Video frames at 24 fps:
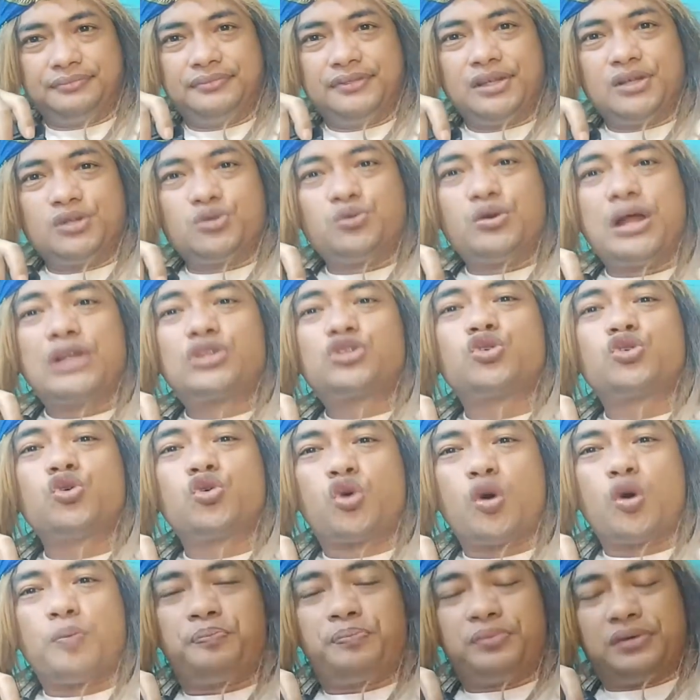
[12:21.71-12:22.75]
Sudah
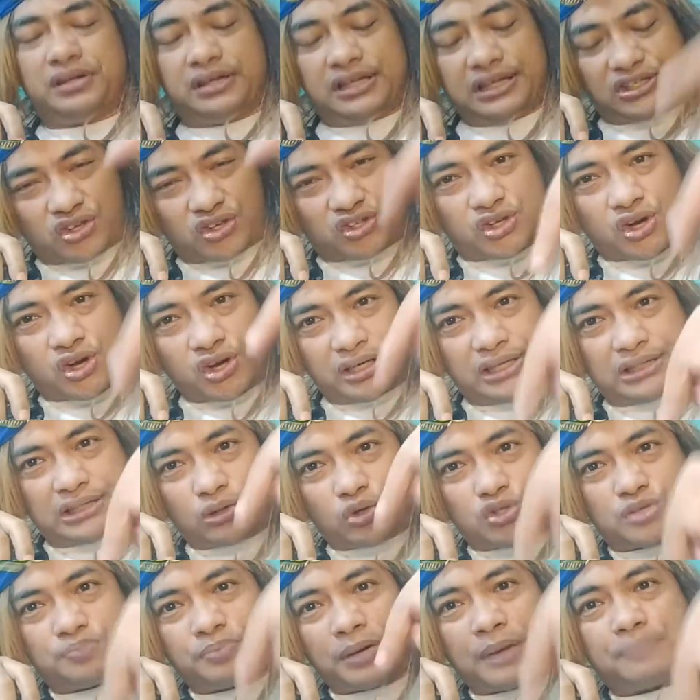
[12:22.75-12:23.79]
cukup dicocoli
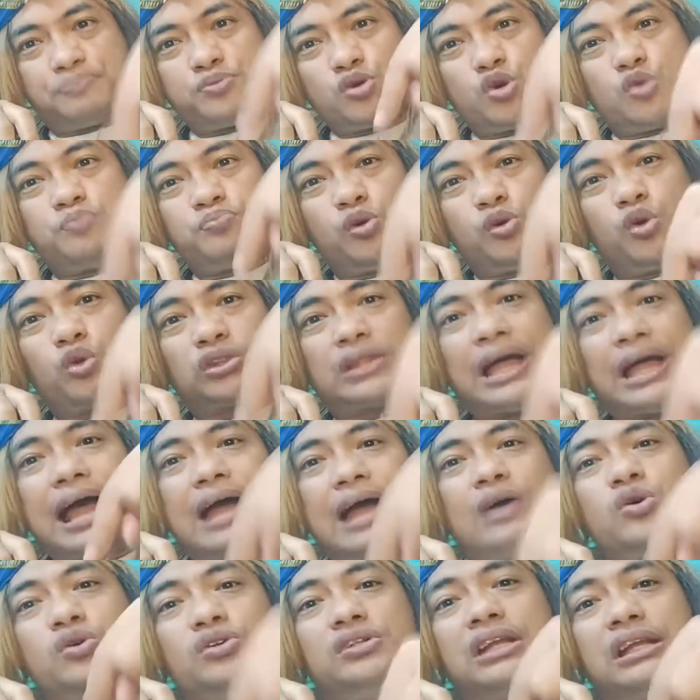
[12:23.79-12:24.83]
terus berpuluh-puluh
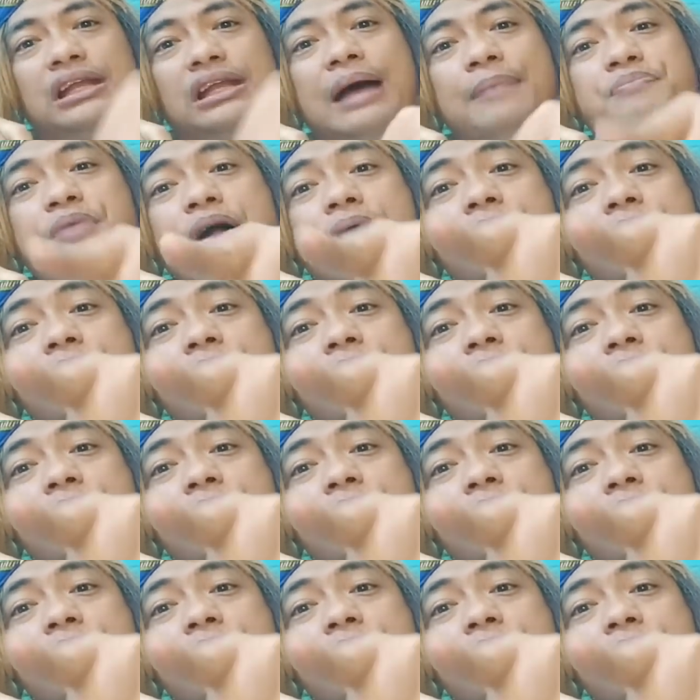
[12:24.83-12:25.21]
tahun tentang